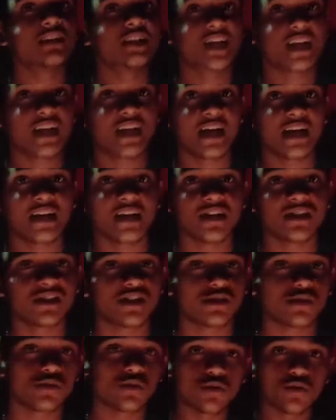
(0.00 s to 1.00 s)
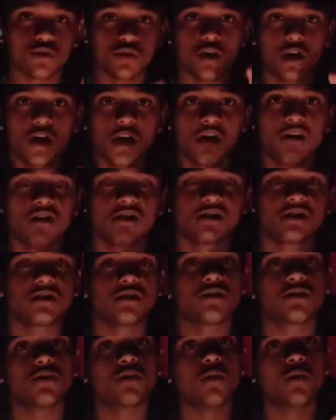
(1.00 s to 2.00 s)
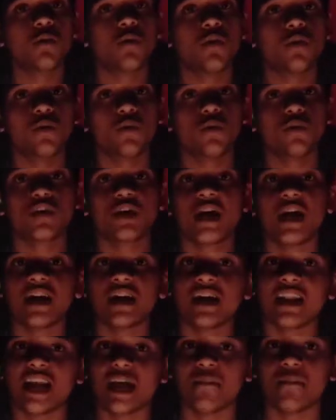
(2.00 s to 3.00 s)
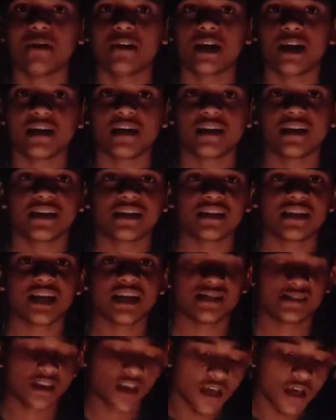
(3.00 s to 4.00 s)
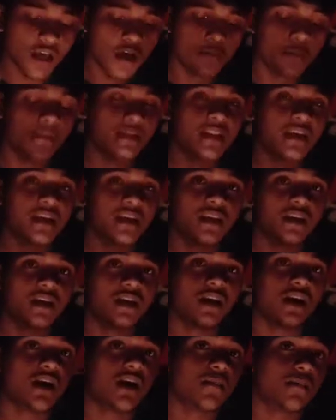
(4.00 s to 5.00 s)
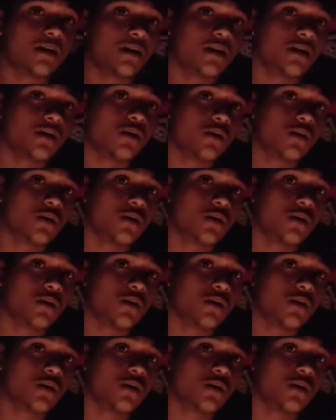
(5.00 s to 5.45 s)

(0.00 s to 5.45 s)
তিনটে কার্ডের যতগুলো সংখ্যা হয়েছিল তো ওর কার্ড আর আমার কার্ড ঠিক আছে গাইস মানে আমার